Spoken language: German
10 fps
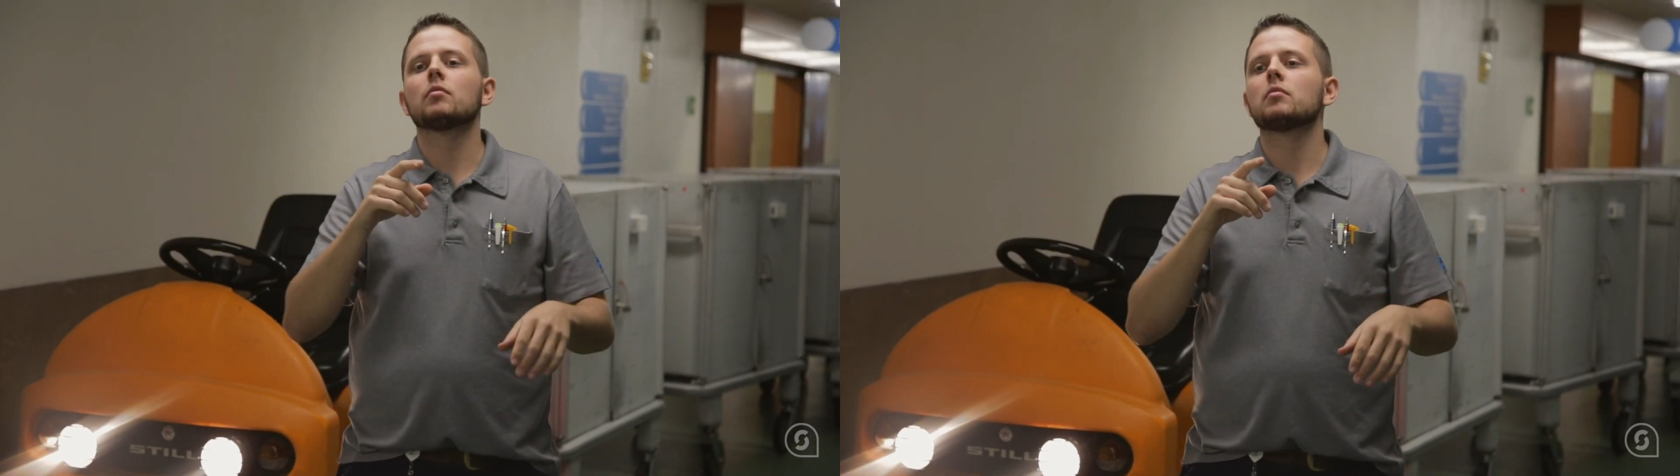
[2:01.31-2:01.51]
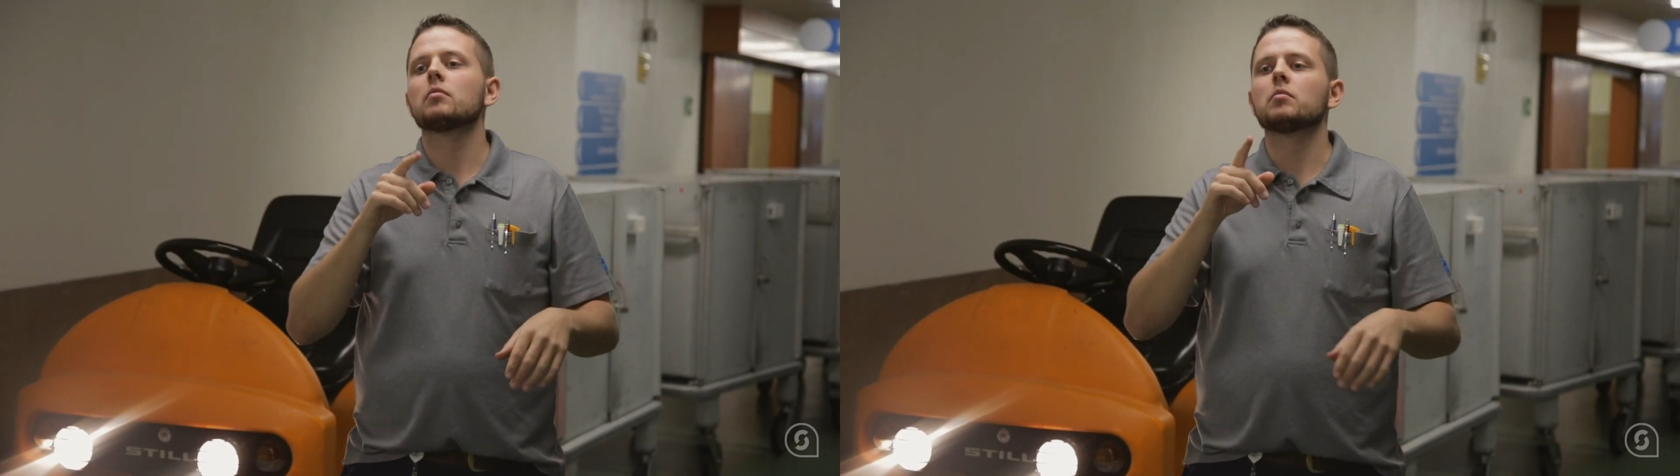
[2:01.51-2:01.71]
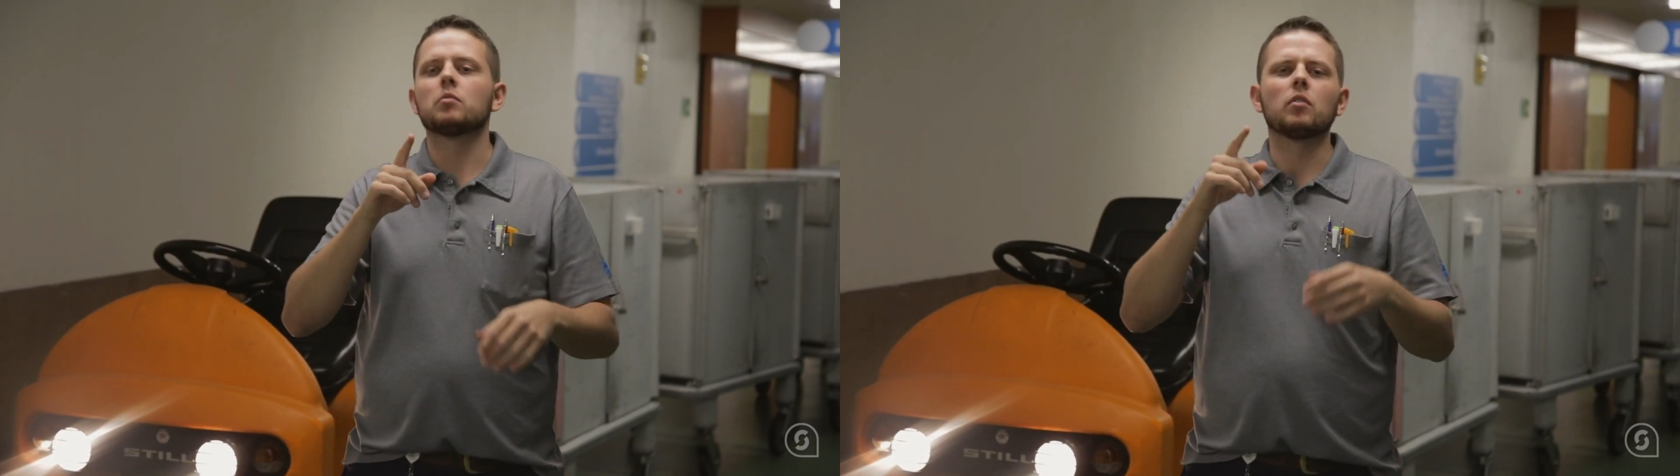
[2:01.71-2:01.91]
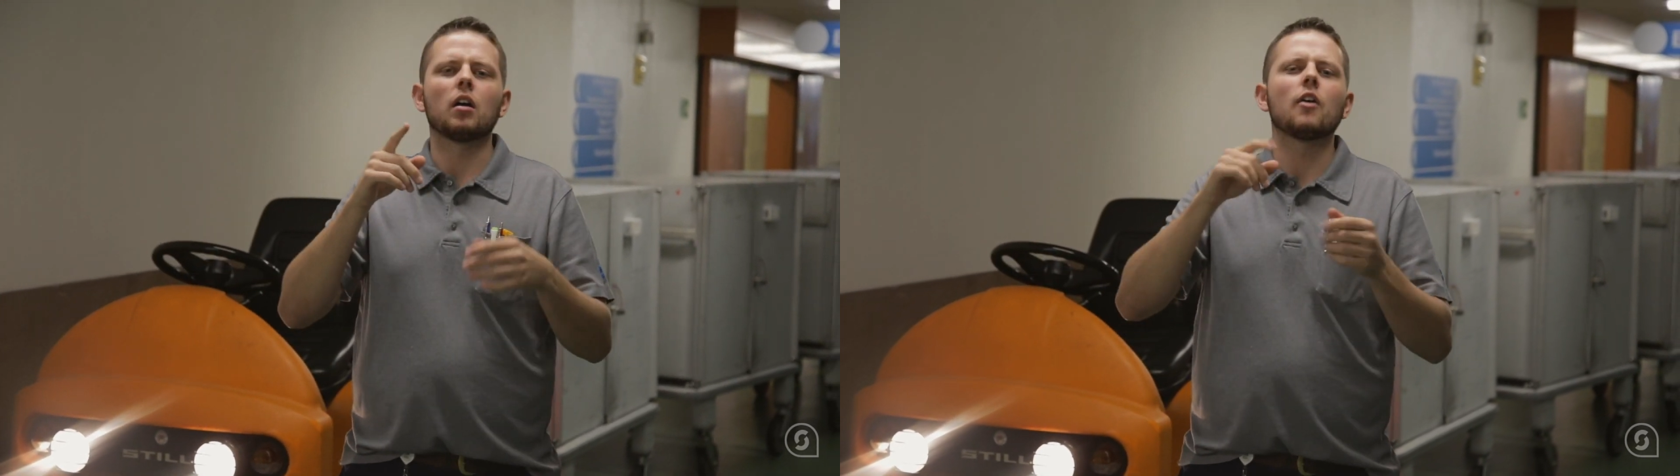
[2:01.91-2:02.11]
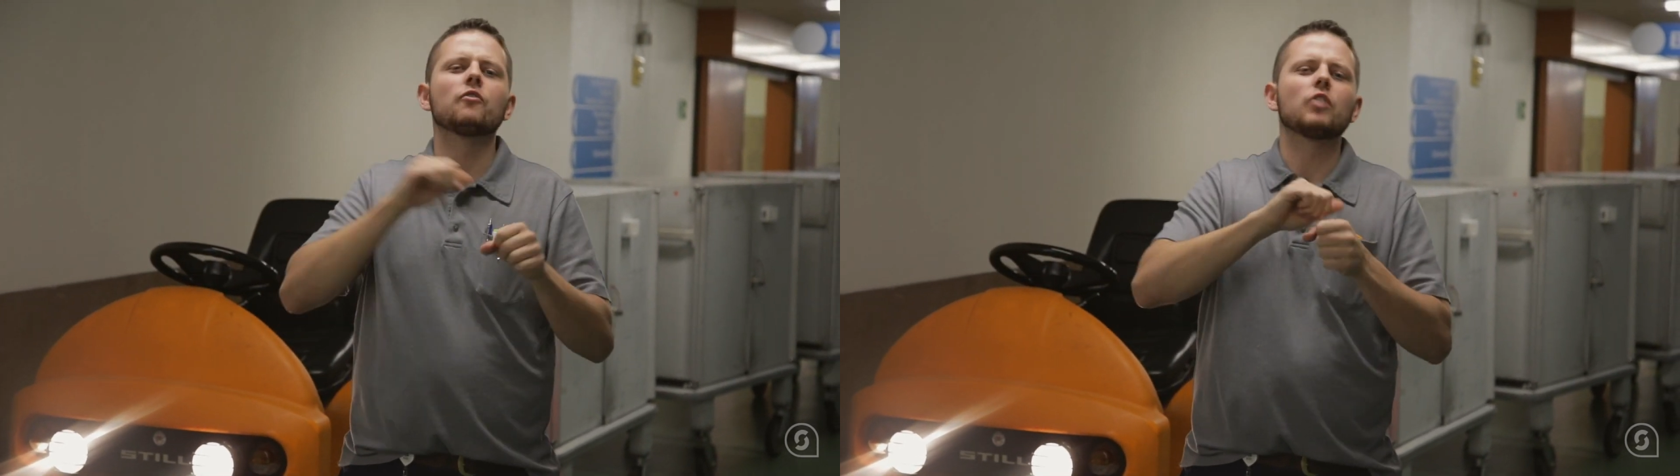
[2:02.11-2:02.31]

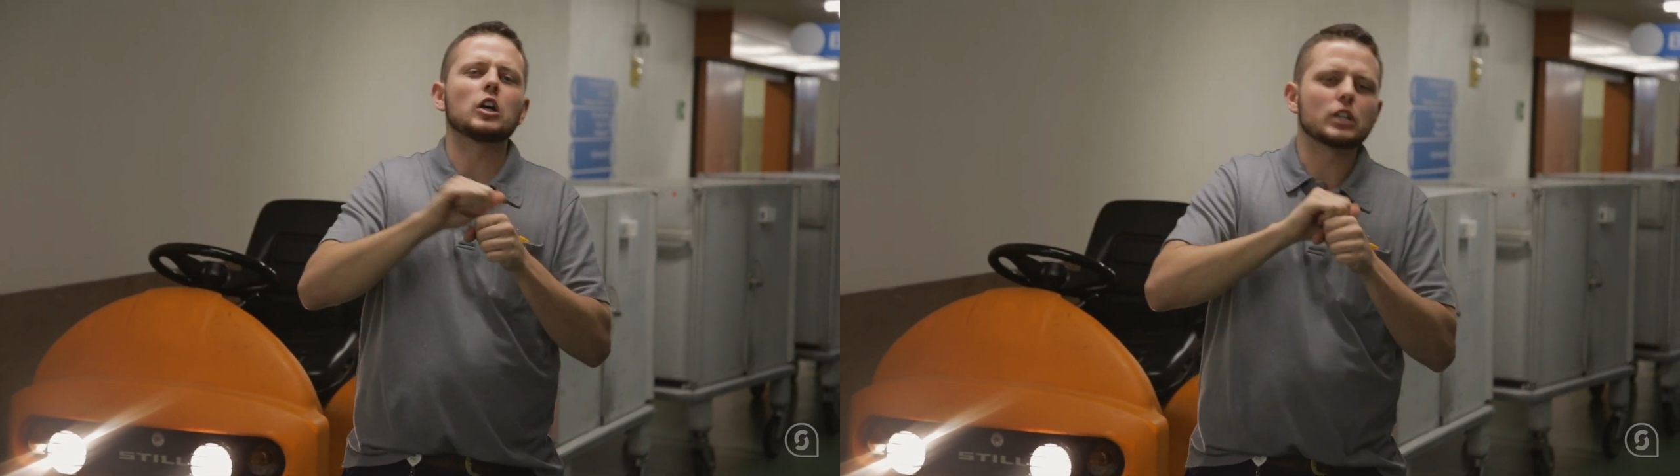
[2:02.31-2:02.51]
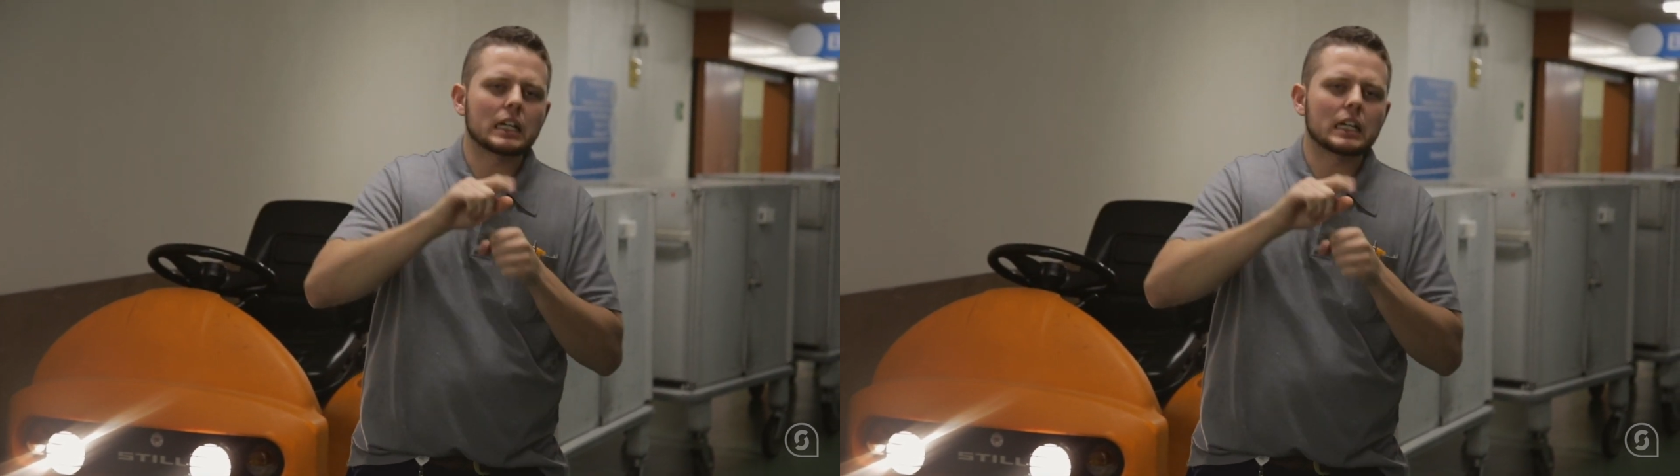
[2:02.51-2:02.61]
ausgewiesen sind.